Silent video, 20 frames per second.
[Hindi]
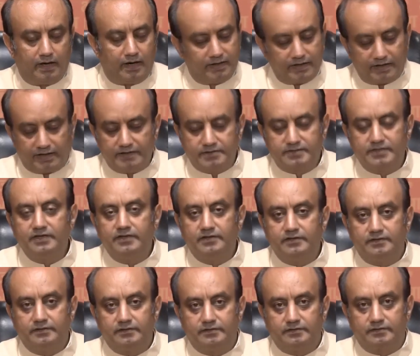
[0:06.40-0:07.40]
अंग्रेजी
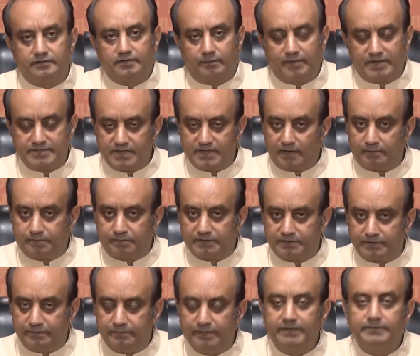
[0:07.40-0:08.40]
समाचार
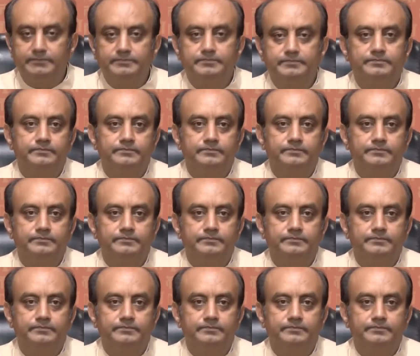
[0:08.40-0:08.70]
पत्र में